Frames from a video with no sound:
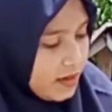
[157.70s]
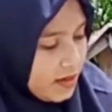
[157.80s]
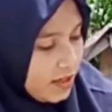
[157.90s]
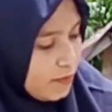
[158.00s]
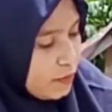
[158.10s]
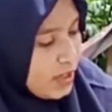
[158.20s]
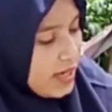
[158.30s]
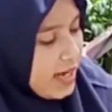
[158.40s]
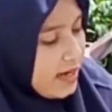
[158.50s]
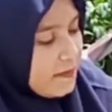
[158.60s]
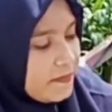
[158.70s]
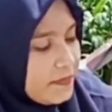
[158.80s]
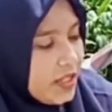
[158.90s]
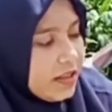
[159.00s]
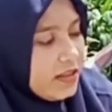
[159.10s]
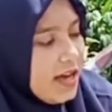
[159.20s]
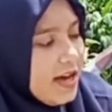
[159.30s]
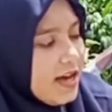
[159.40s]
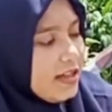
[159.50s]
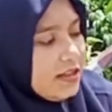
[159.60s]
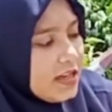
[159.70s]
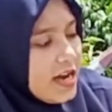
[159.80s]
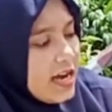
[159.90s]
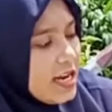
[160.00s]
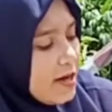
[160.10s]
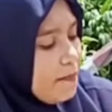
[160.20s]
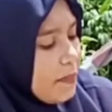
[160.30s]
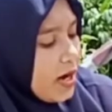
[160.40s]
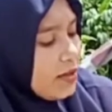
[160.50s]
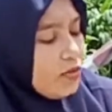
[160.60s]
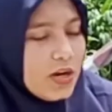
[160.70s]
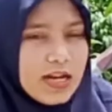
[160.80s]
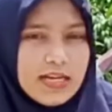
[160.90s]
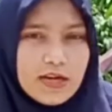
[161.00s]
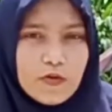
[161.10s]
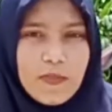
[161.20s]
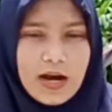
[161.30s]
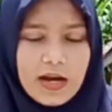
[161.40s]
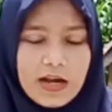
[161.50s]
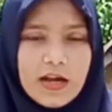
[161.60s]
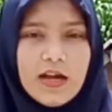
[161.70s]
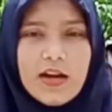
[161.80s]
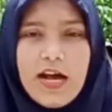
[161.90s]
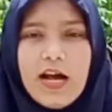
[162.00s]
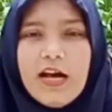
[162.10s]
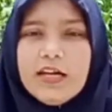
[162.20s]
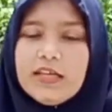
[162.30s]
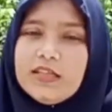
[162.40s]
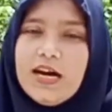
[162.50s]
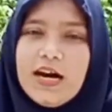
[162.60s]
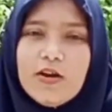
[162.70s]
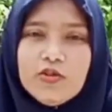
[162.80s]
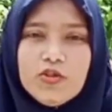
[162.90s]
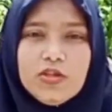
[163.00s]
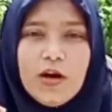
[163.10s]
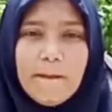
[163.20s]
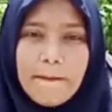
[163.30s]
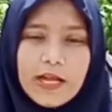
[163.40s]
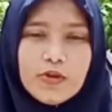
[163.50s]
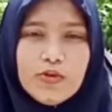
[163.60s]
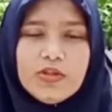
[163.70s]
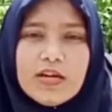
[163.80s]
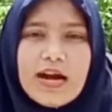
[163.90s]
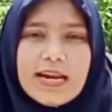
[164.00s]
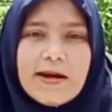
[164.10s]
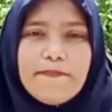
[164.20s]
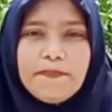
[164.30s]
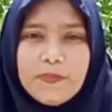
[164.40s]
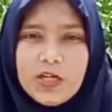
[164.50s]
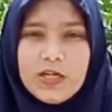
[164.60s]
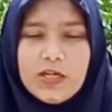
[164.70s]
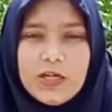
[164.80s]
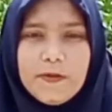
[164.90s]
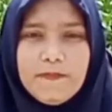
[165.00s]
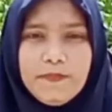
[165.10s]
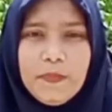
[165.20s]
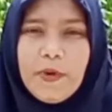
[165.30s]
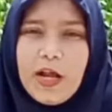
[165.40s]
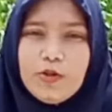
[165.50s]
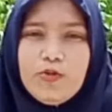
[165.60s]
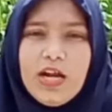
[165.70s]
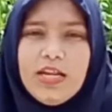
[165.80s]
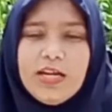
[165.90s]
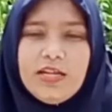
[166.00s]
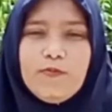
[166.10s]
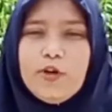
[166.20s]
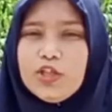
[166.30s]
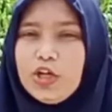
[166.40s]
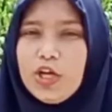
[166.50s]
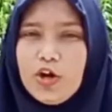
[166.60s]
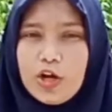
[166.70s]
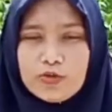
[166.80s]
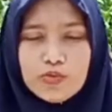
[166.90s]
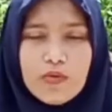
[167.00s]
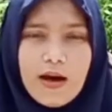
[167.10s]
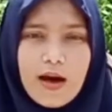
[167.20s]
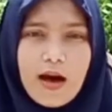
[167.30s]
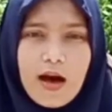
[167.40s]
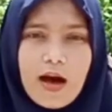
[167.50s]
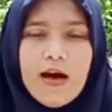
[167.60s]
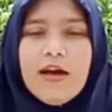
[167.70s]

Kemudian, taat terhadap peraturan di rumah. Nah, kita harus patuh terhadap um, peraturan yang dibuat oleh orang tua,